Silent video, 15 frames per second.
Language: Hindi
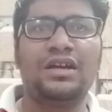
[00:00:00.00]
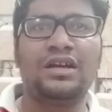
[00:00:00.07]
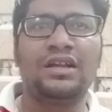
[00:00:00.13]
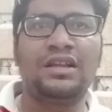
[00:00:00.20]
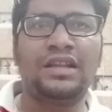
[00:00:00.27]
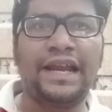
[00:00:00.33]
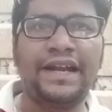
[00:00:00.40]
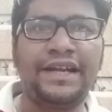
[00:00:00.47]

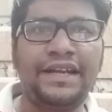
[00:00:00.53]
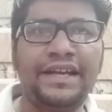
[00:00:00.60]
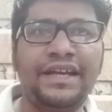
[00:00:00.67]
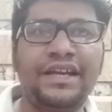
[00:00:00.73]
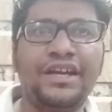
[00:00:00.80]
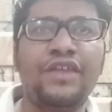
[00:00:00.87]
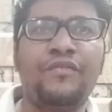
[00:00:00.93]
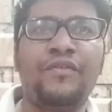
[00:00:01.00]
लाइटिंग
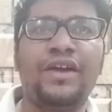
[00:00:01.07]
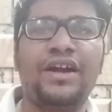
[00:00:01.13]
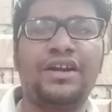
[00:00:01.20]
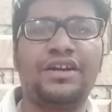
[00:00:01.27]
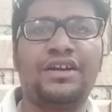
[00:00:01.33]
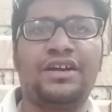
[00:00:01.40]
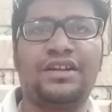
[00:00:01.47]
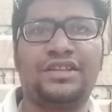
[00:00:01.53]
इफेक्ट
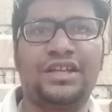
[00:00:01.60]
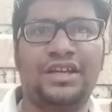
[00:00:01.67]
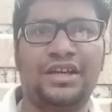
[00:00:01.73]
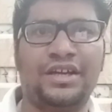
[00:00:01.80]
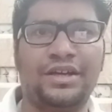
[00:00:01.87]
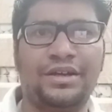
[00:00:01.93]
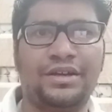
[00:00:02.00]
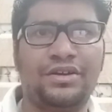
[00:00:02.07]
करते
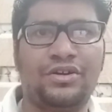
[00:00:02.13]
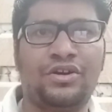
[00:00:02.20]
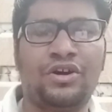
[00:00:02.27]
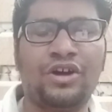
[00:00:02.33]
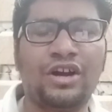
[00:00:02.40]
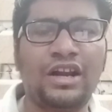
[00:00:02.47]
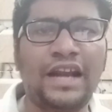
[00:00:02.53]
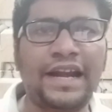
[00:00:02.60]
हैं
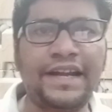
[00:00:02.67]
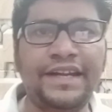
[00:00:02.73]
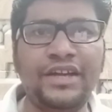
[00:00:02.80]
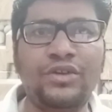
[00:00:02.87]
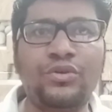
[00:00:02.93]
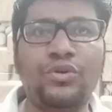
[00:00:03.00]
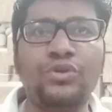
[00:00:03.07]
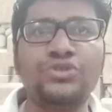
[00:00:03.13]
और लाइटिंग
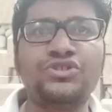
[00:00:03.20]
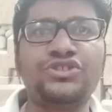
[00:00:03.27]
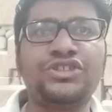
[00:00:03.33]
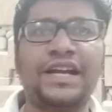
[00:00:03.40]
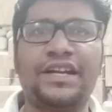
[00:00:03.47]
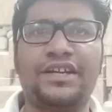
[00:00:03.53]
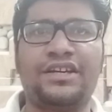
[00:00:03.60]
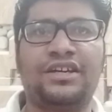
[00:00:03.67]
को
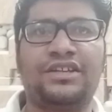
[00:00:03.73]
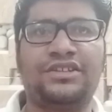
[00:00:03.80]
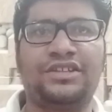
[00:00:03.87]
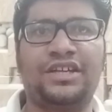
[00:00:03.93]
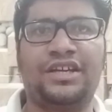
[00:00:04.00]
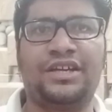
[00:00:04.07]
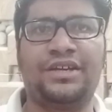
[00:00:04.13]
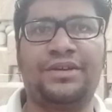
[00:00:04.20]
सेट करते
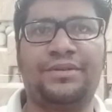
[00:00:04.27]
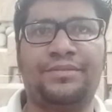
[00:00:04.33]
हैं